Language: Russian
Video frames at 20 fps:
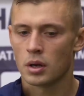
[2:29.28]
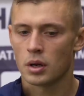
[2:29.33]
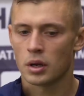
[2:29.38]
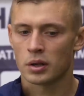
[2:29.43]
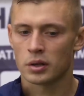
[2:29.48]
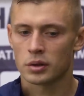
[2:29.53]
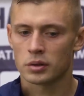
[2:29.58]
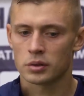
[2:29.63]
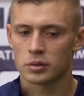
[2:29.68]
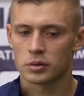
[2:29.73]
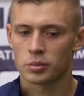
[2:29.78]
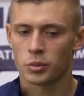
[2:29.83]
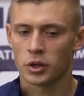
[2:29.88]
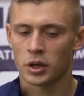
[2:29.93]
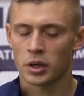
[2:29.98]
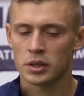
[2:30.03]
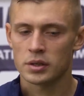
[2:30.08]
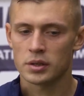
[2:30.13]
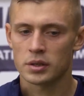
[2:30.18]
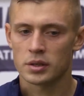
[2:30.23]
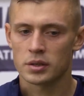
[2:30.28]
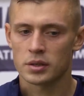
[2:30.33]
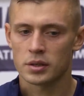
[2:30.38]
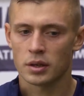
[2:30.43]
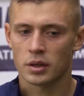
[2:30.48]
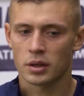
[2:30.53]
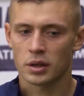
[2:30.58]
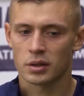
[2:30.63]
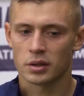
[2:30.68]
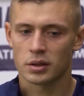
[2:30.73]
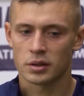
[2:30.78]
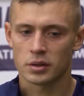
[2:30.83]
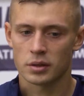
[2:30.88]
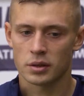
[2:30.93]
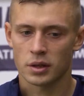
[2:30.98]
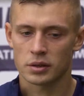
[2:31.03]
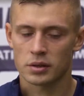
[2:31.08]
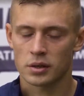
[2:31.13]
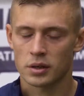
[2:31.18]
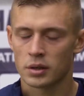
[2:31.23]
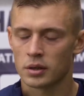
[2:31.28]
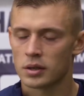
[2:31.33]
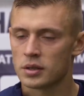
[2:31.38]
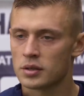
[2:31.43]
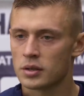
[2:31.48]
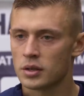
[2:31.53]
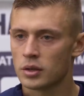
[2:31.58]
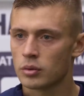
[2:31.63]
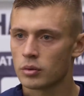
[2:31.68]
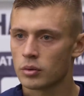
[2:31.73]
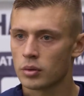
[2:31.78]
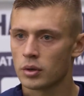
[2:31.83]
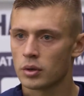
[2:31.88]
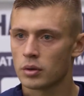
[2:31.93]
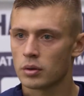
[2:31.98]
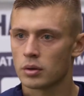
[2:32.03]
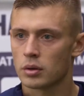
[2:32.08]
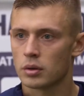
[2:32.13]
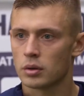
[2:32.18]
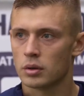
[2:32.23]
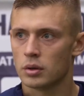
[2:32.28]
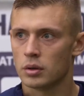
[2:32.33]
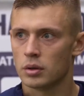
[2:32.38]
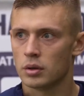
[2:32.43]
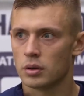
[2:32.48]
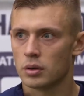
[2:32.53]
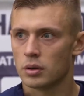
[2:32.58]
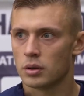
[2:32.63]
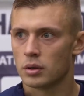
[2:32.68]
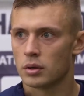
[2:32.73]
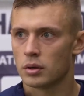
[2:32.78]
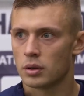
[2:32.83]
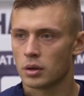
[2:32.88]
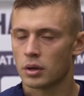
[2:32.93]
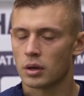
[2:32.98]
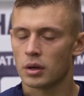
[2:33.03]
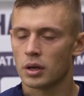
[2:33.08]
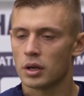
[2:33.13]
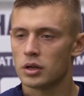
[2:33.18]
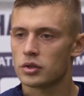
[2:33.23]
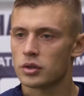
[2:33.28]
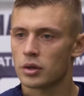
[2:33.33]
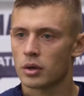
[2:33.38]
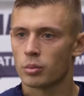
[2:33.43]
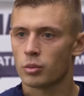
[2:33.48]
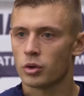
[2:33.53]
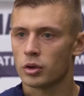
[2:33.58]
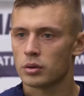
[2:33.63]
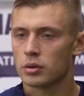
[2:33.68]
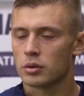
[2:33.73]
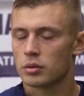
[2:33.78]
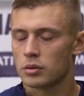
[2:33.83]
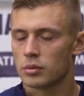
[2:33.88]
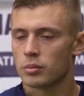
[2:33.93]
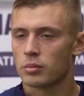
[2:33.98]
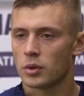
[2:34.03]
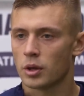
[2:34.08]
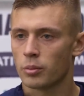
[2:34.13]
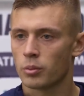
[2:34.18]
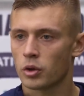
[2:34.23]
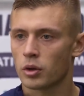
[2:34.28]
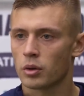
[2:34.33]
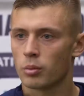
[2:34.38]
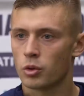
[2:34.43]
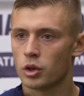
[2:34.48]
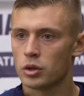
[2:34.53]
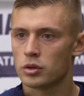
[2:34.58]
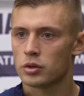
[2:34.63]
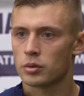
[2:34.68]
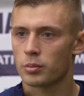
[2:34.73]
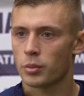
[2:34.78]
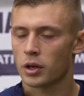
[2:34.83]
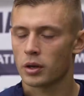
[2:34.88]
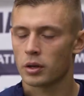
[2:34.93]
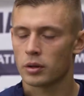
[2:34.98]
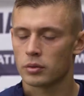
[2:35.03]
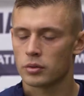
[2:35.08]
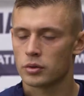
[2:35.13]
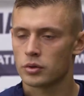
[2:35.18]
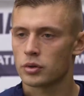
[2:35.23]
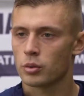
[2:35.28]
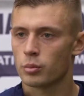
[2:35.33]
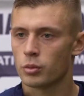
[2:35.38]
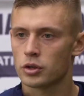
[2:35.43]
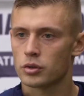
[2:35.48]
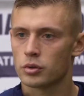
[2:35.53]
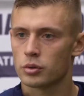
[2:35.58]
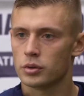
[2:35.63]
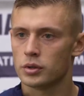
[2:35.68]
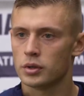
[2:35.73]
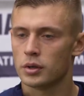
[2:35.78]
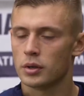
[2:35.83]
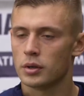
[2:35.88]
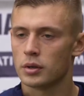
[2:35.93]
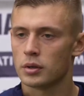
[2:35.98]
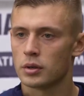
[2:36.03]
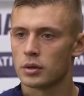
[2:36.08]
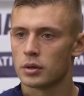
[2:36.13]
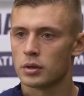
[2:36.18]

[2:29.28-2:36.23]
она сбылась, эта цель, так, так сказать, достигнул ее. И надо дальше работать намного больше, прикладывать еще больше усилий.